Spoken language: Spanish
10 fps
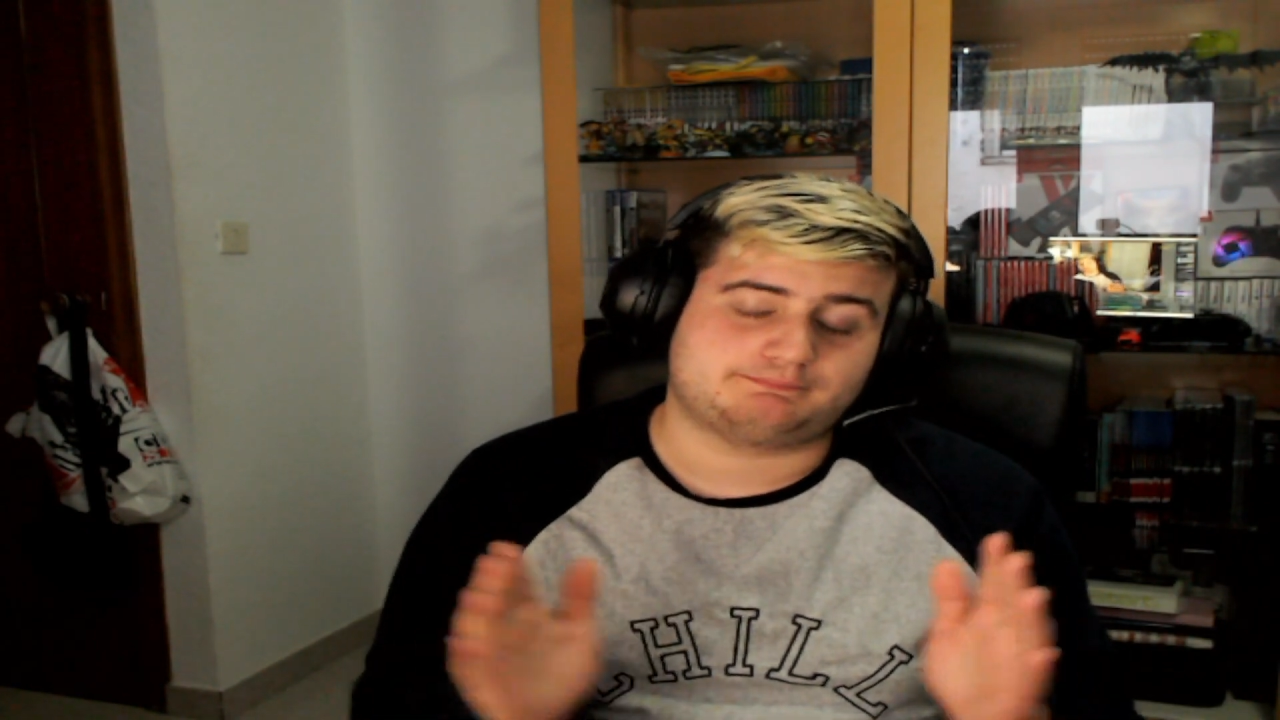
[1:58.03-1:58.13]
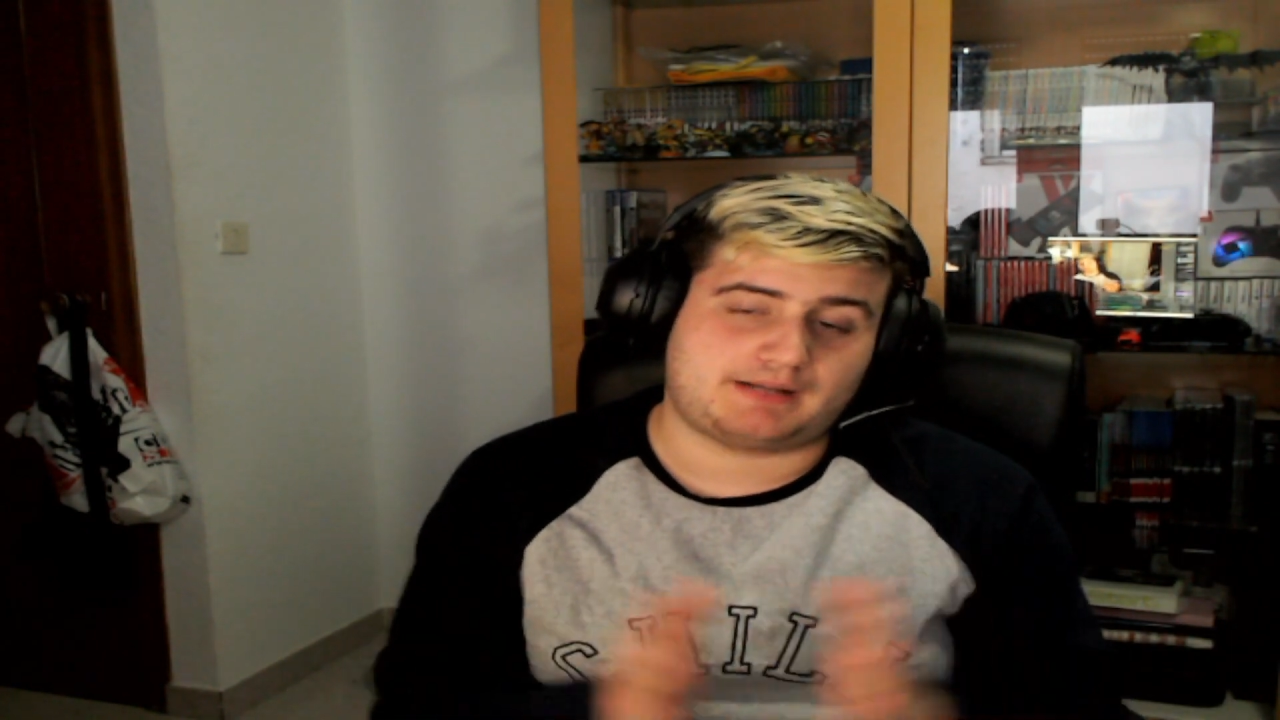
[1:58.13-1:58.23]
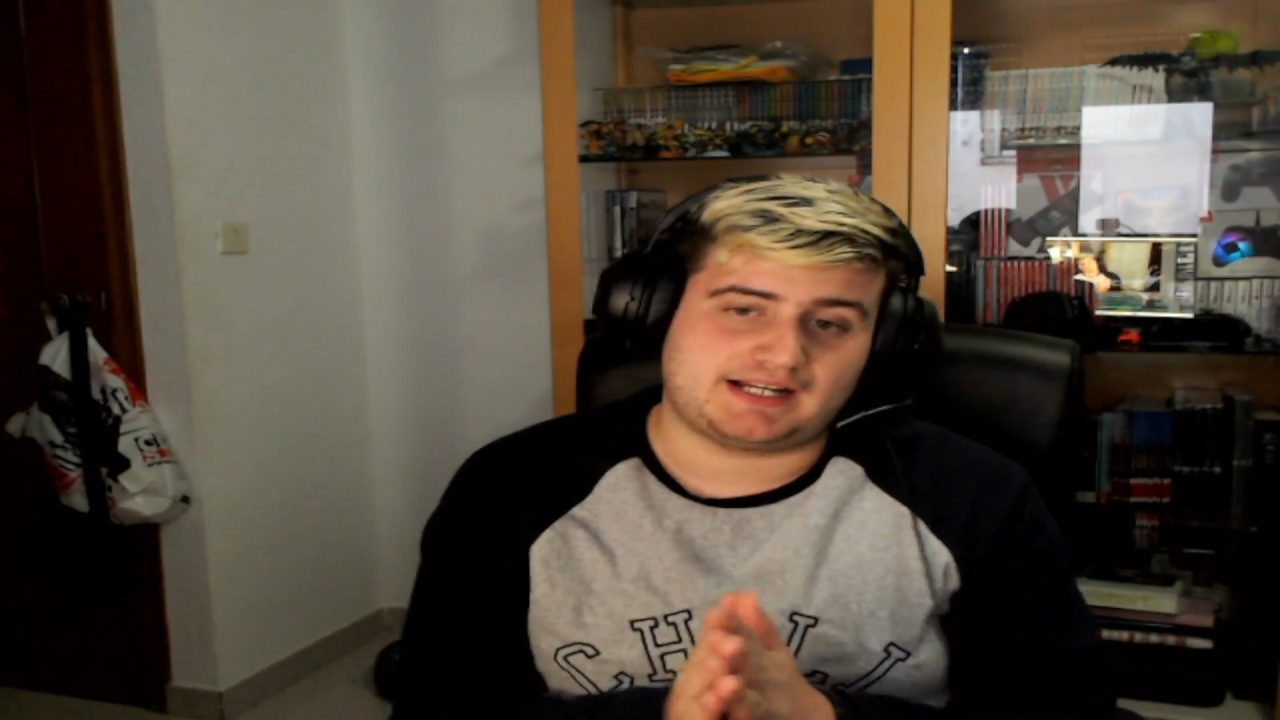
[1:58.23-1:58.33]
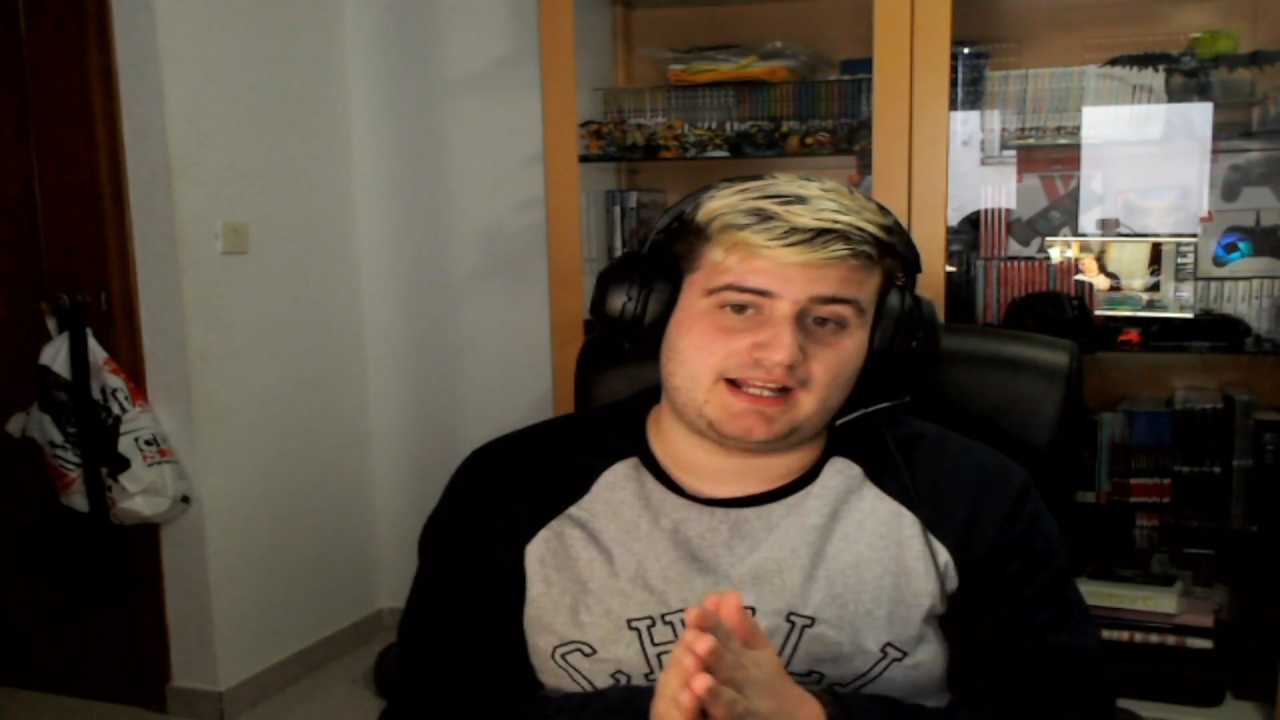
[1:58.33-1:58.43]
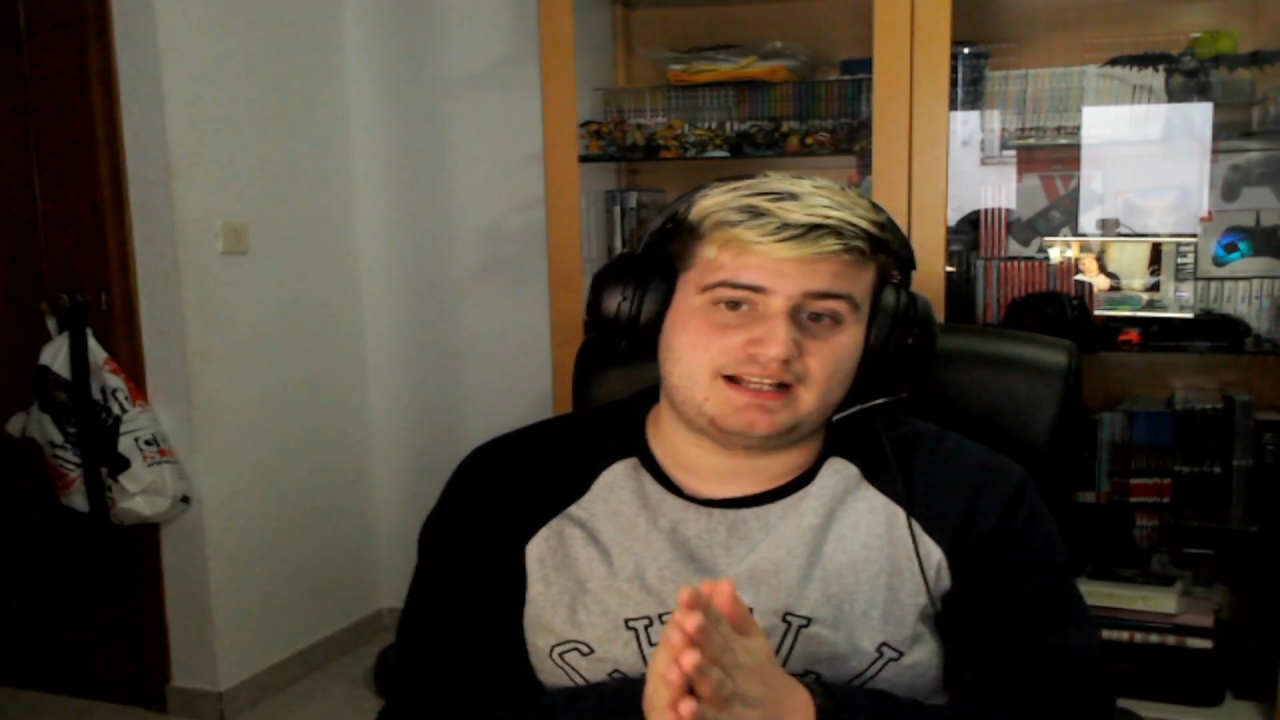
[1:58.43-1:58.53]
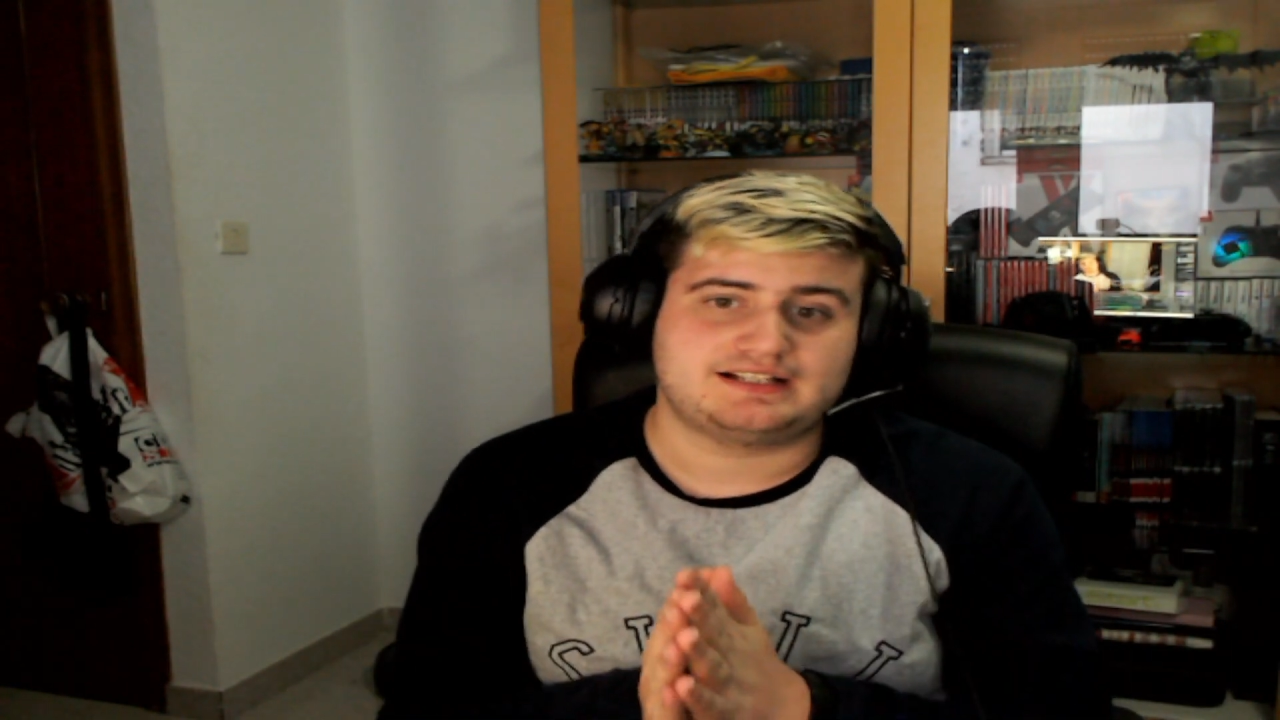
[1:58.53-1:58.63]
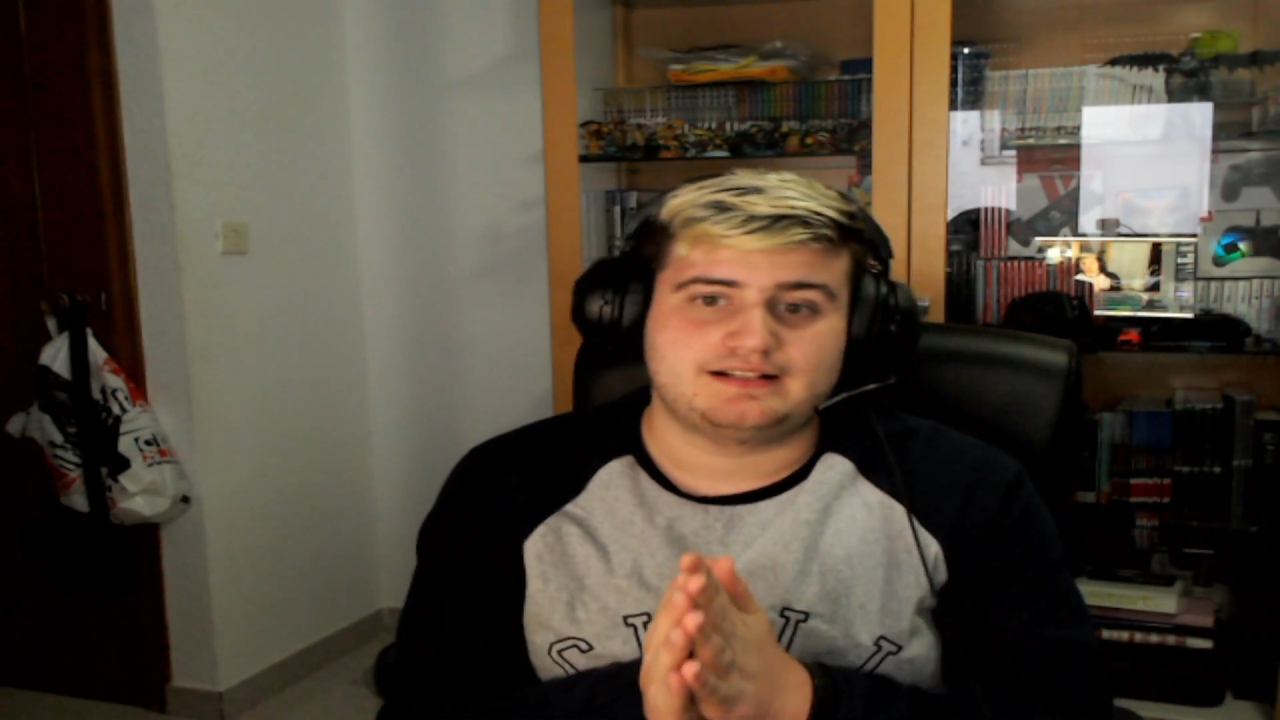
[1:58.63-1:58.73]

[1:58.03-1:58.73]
para